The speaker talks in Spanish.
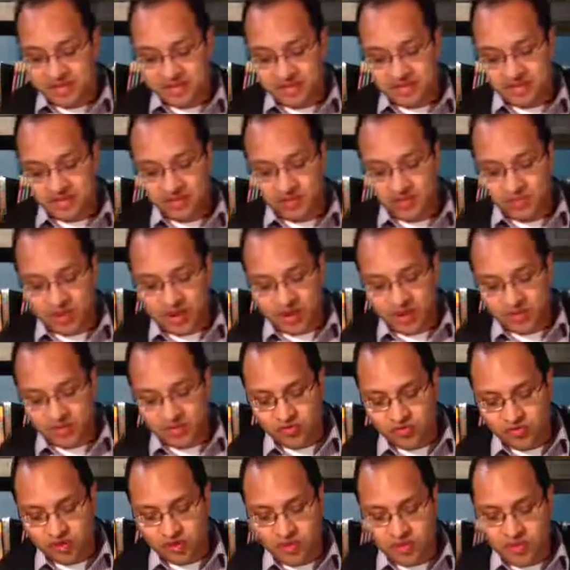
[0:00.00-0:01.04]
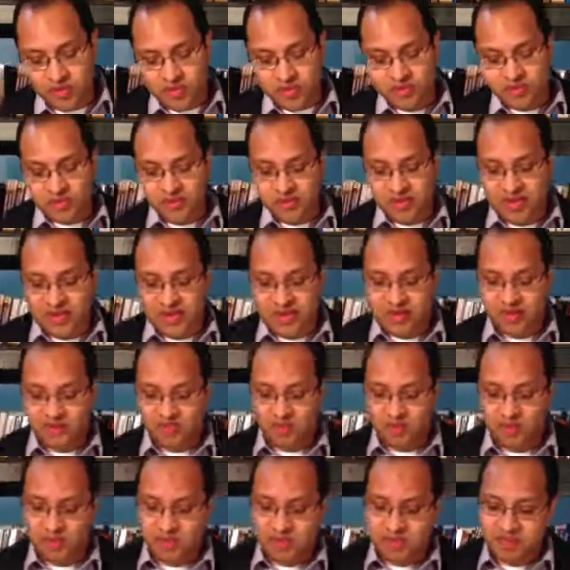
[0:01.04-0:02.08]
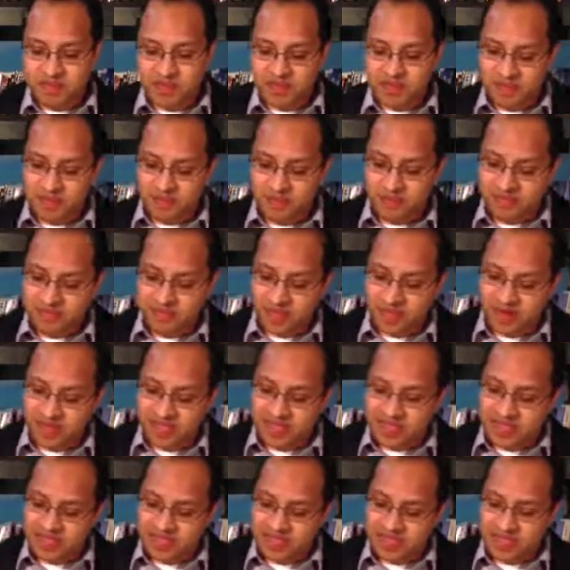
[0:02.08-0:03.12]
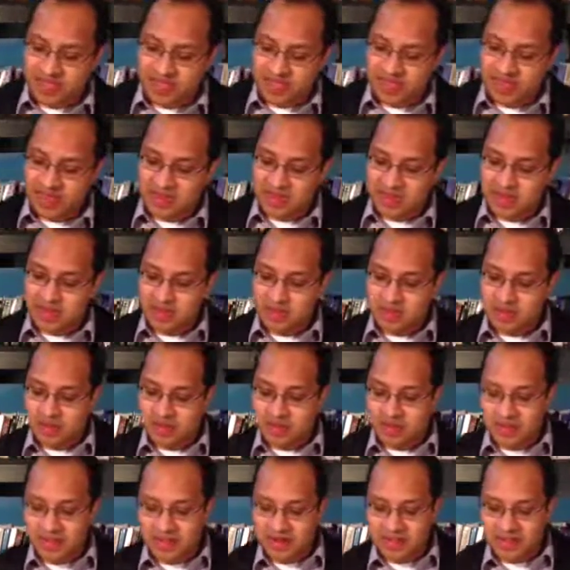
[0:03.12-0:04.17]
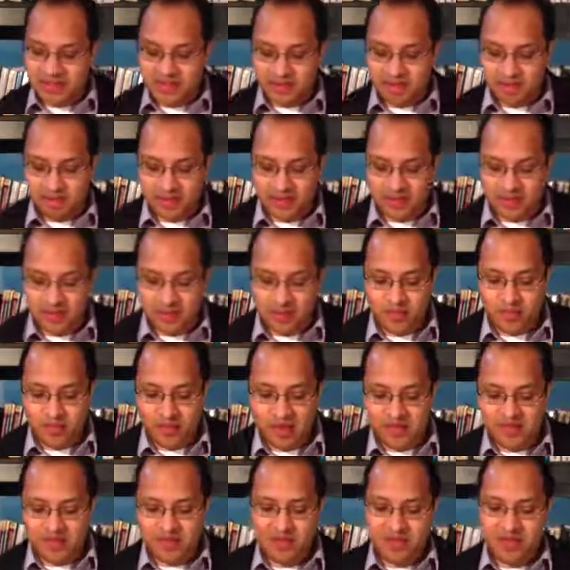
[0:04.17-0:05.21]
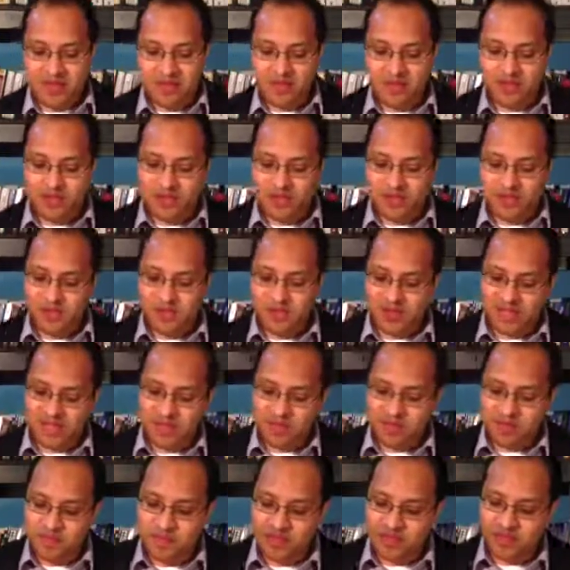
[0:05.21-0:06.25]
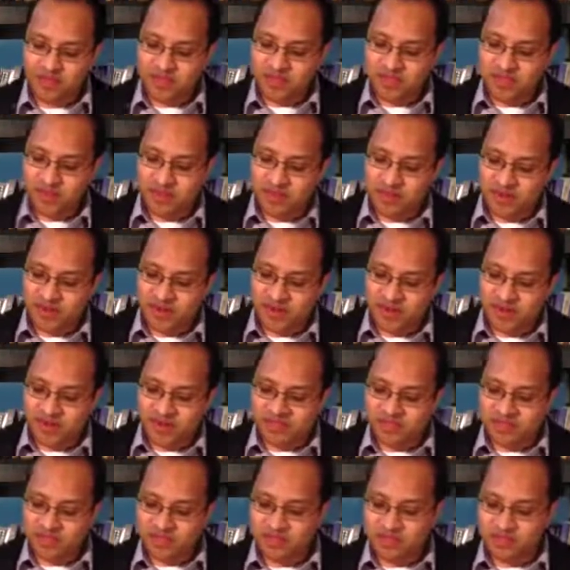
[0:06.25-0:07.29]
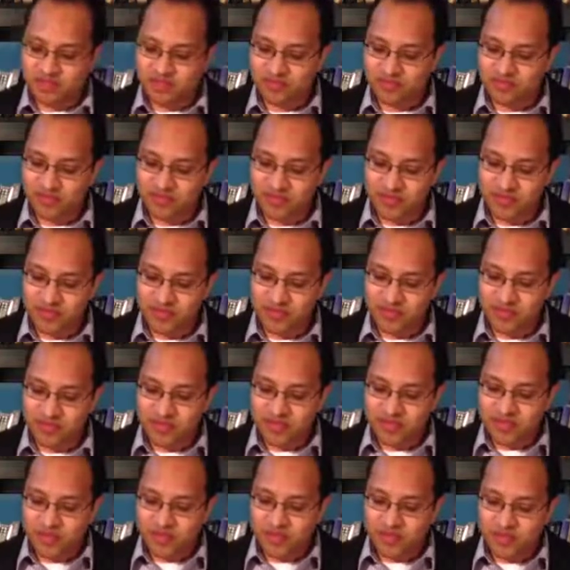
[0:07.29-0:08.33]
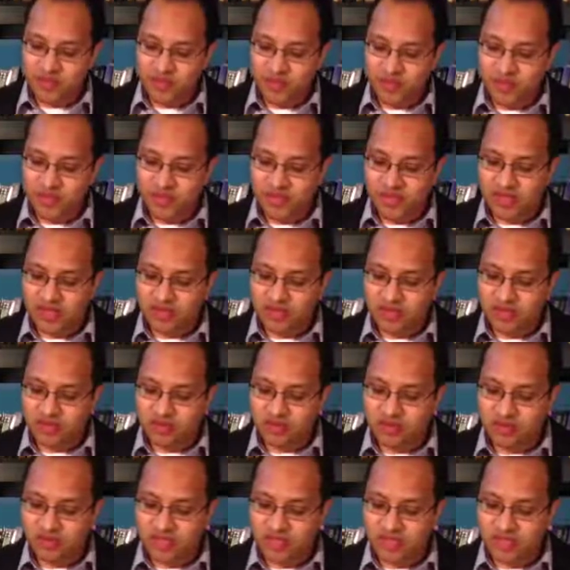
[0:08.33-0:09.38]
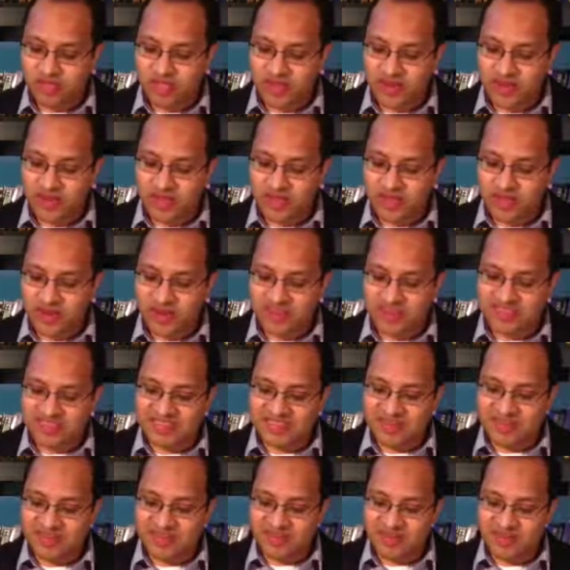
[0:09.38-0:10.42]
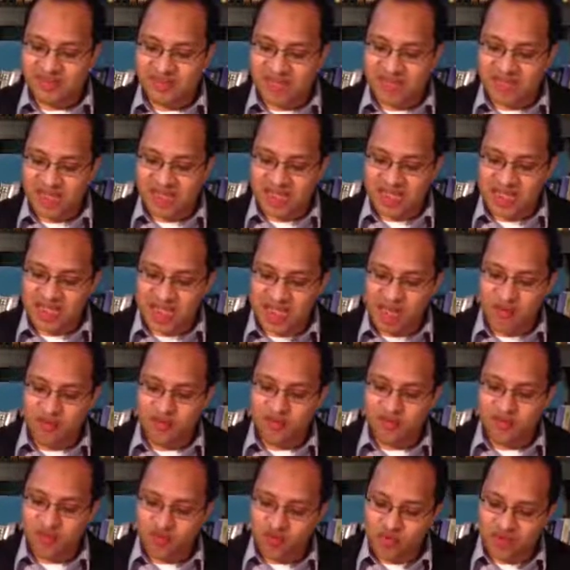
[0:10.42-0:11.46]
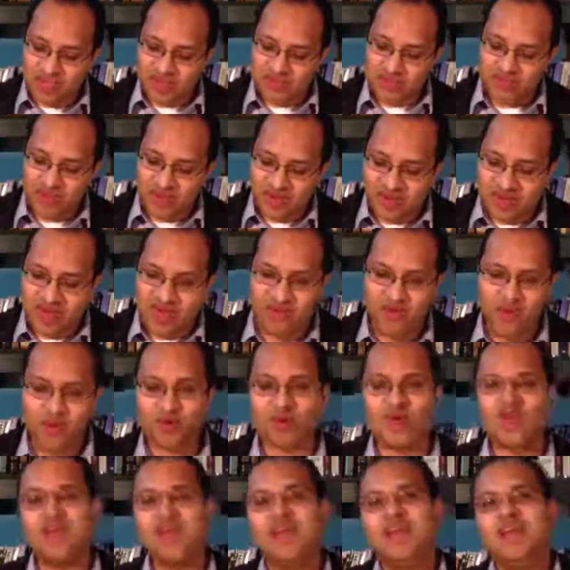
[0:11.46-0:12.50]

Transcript: Dice Sproul, yo argumento que la razón primaria por la que malinterpretamos la Biblia no es porque el Espíritu Santo ha fracasado en su labor, sino porque nosotros hemos fracasado en llevar a cabo nuestra labor.